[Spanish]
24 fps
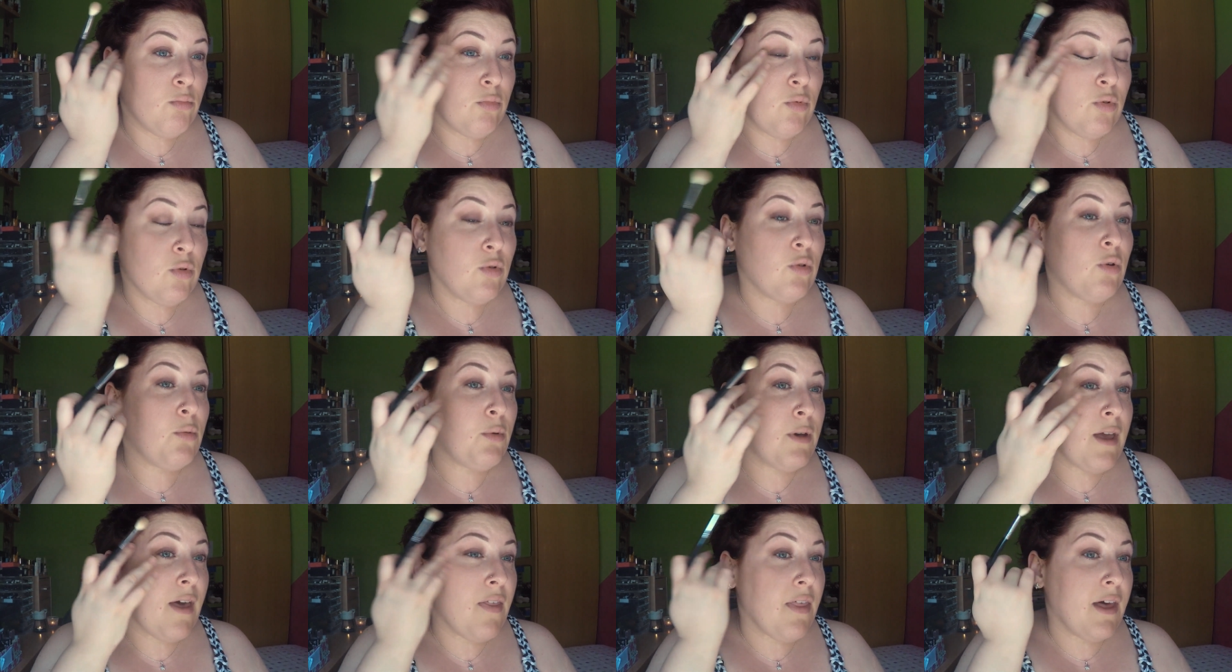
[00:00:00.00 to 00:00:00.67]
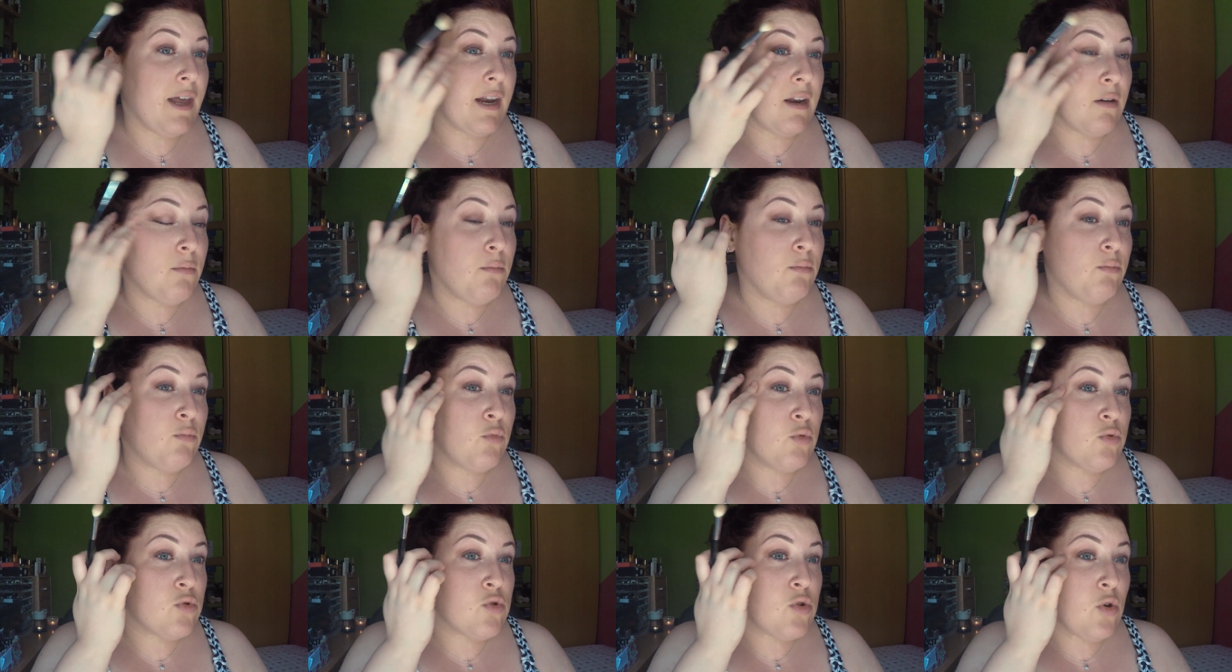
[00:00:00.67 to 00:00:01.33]
no voy a dar
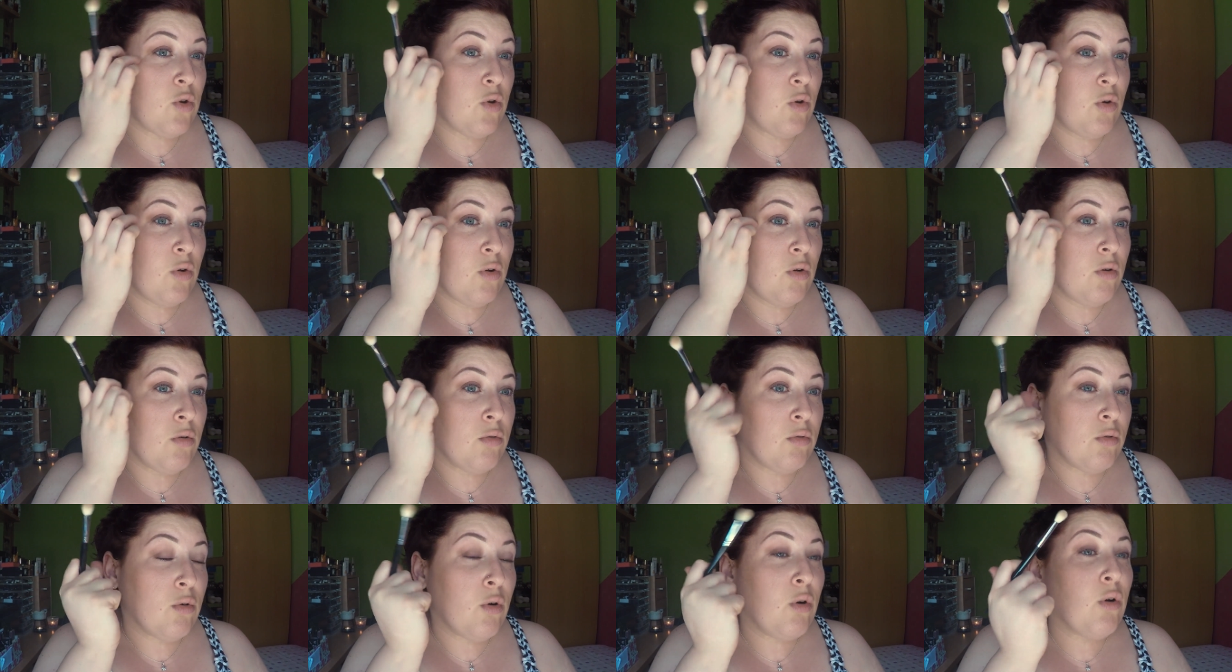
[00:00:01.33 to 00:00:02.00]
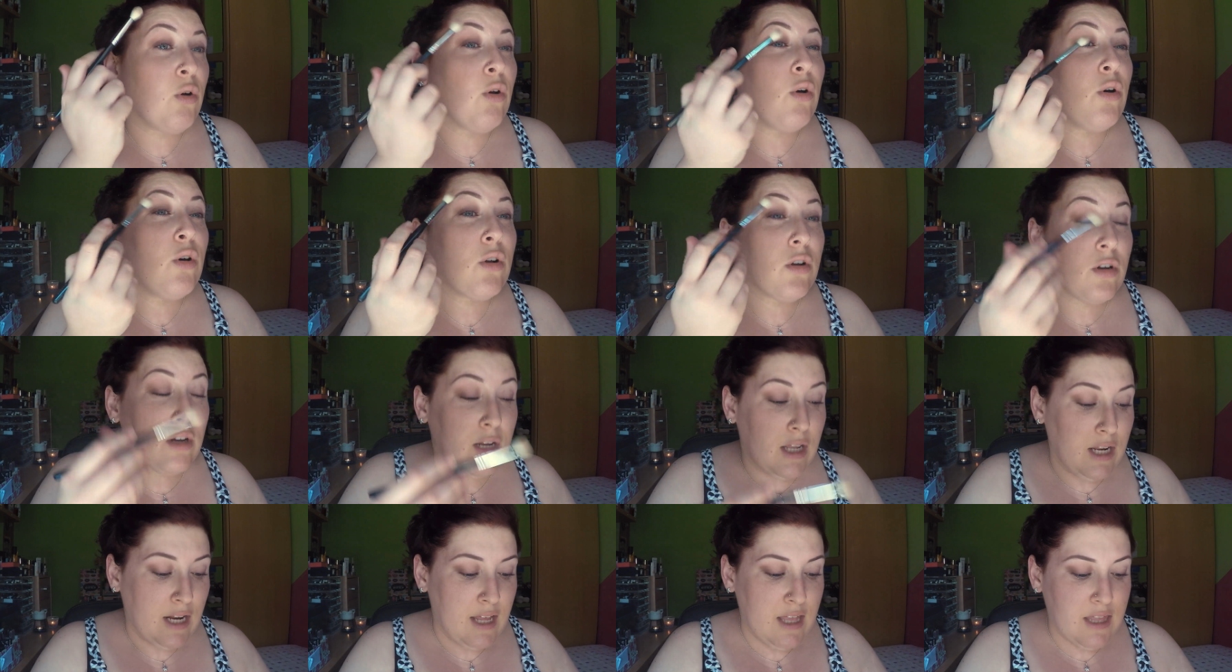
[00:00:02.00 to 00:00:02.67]
mucho color
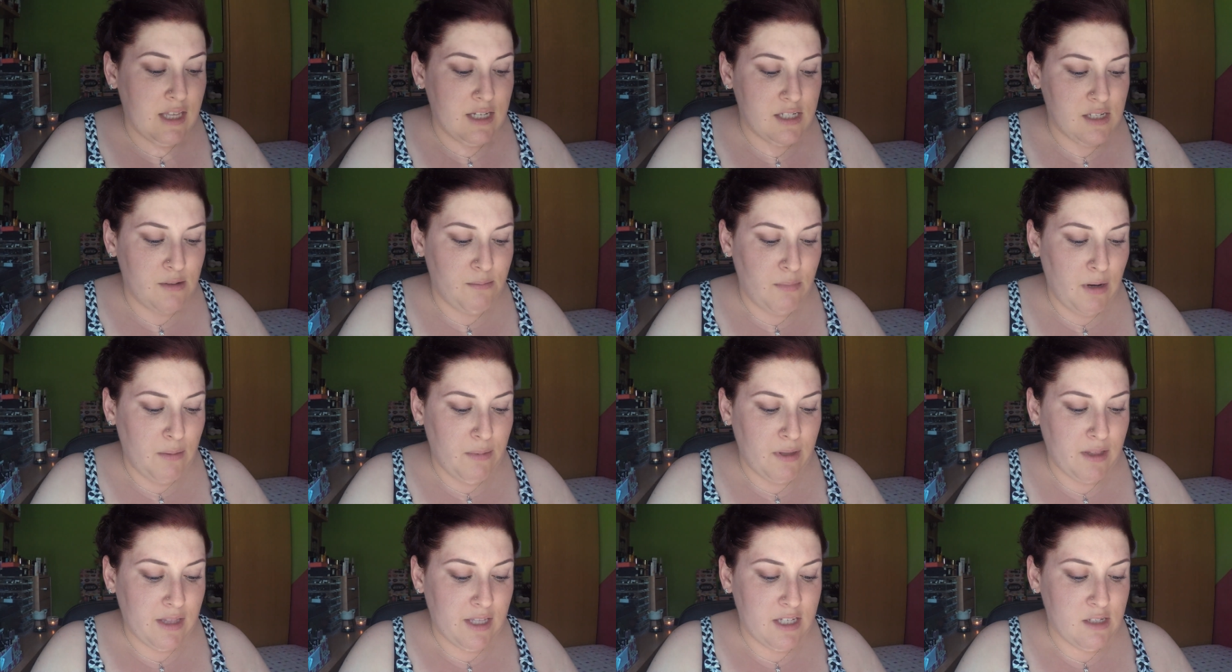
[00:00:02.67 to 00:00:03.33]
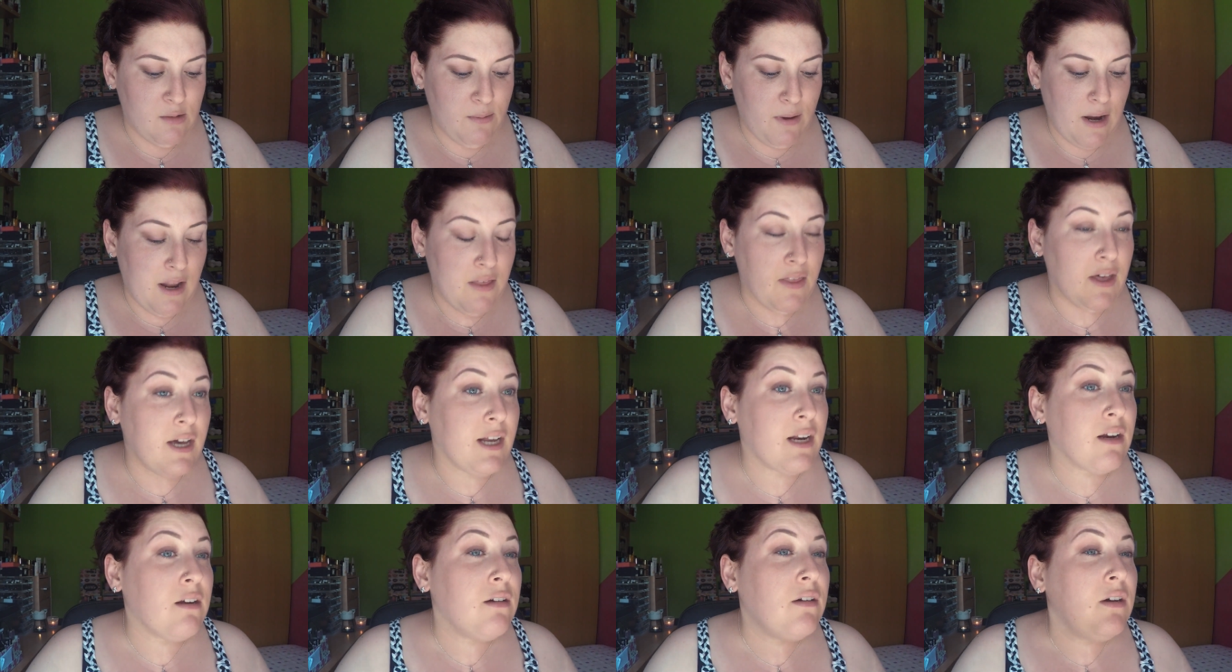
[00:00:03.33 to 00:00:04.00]
ni nada, simplemente es para
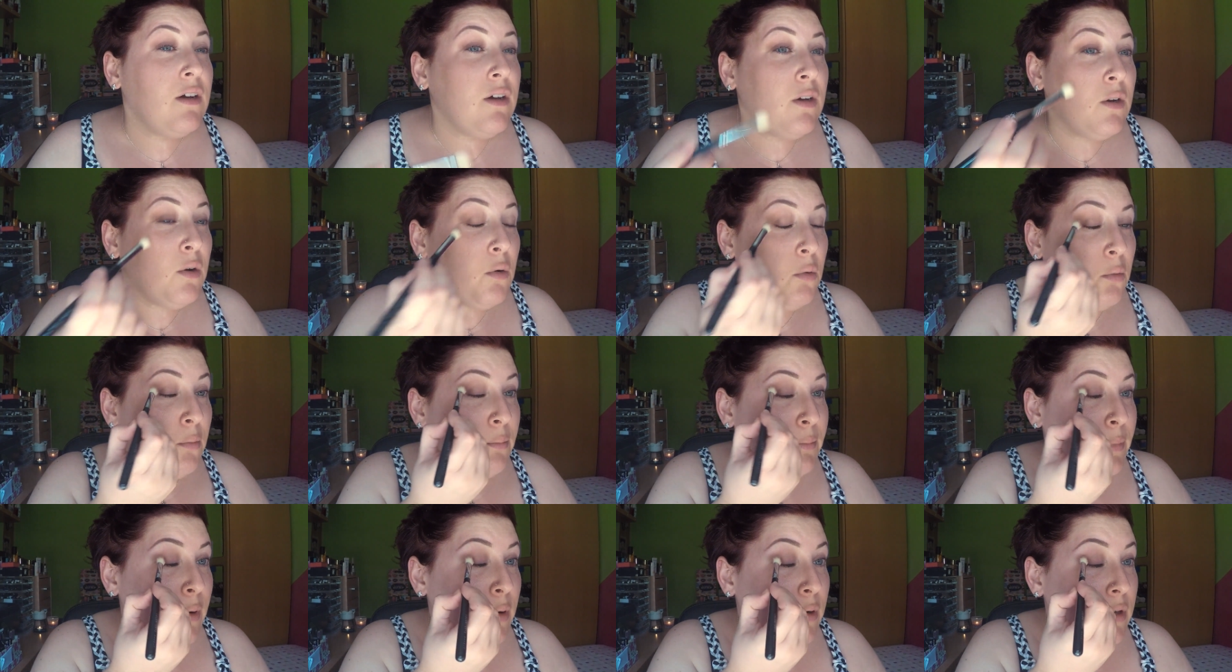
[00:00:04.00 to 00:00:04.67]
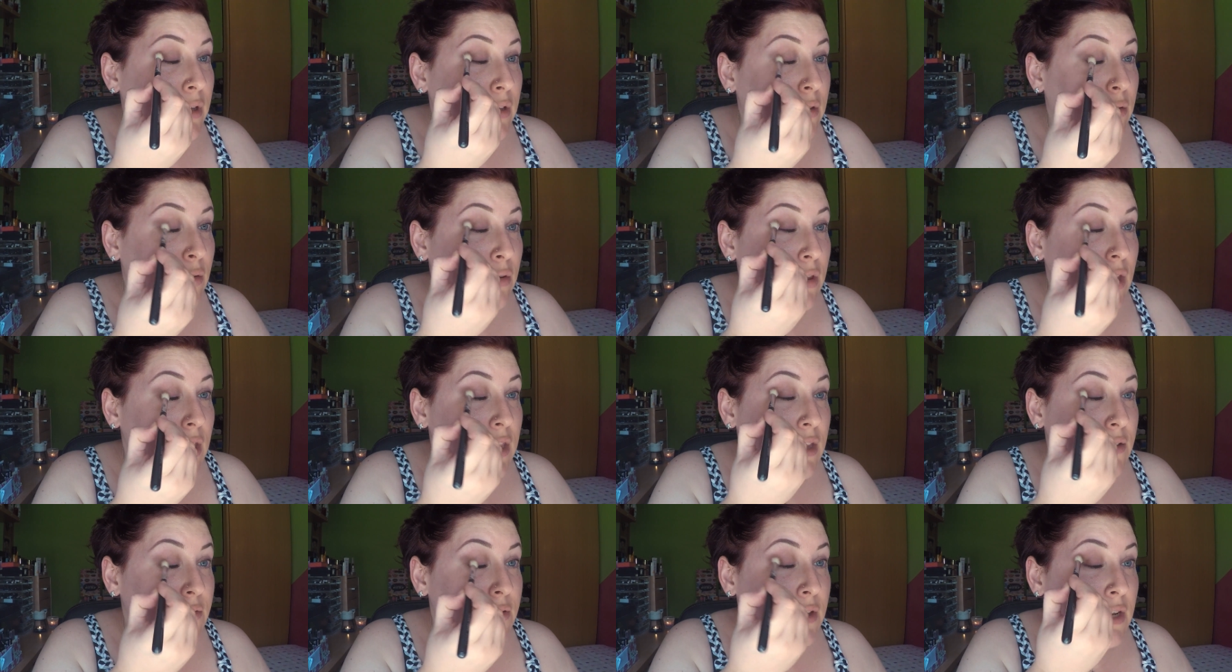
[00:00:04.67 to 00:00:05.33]
dar un poquito de
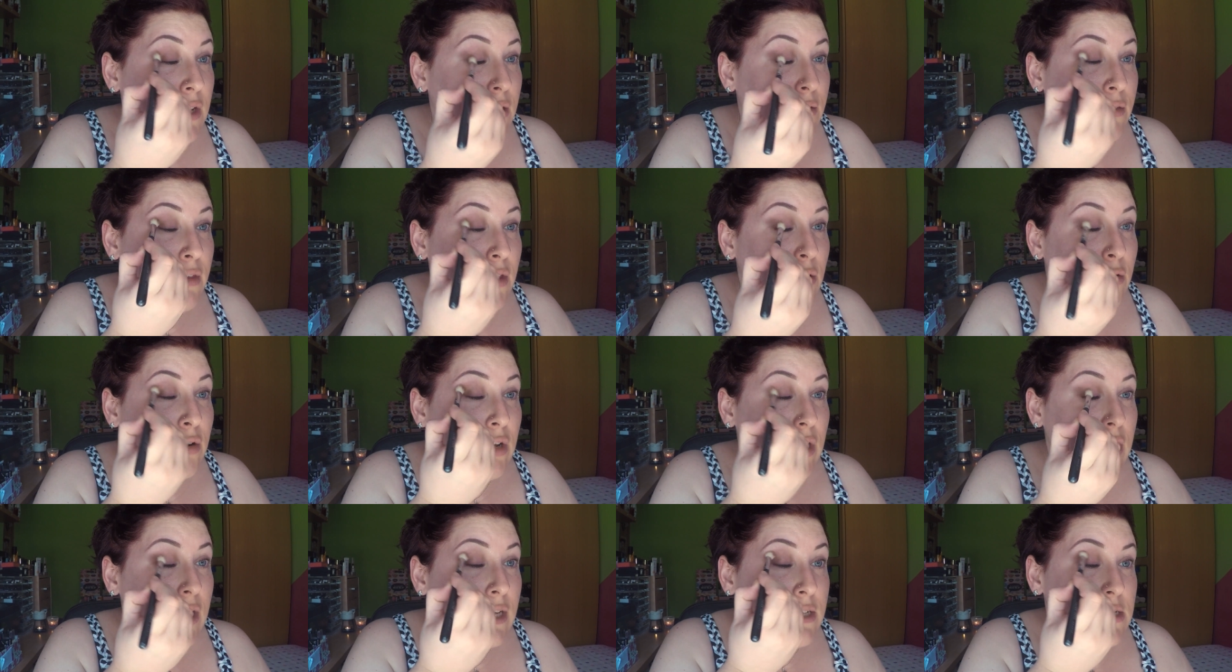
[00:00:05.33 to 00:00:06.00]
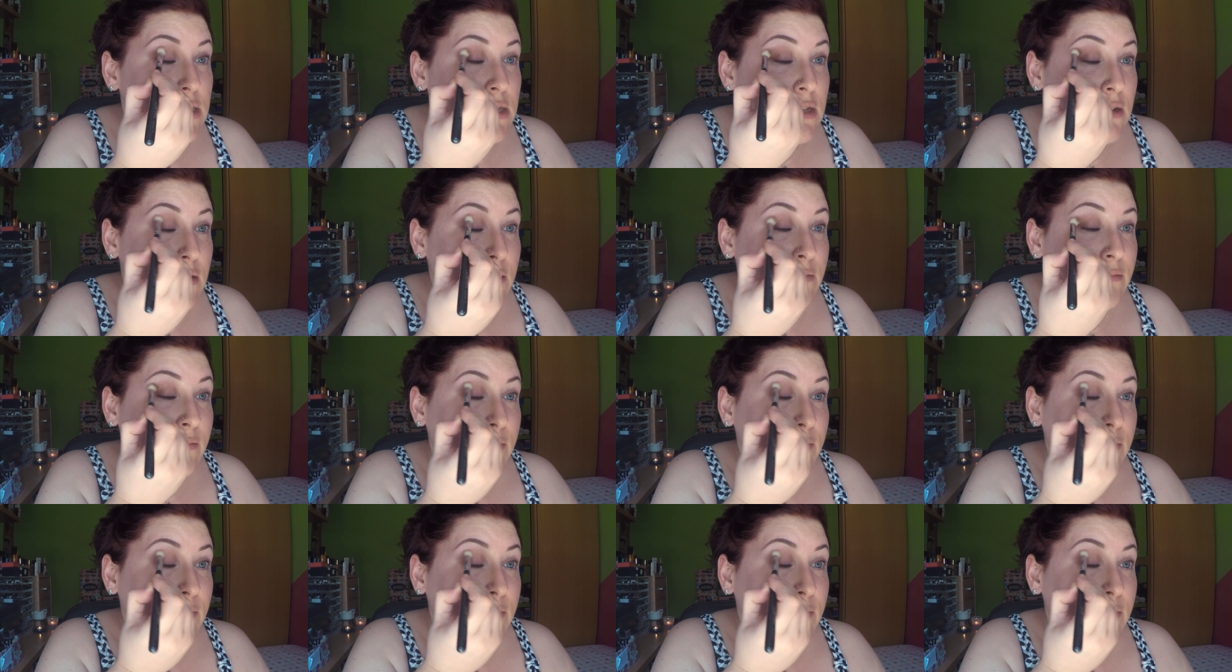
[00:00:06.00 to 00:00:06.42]
definición y ya está.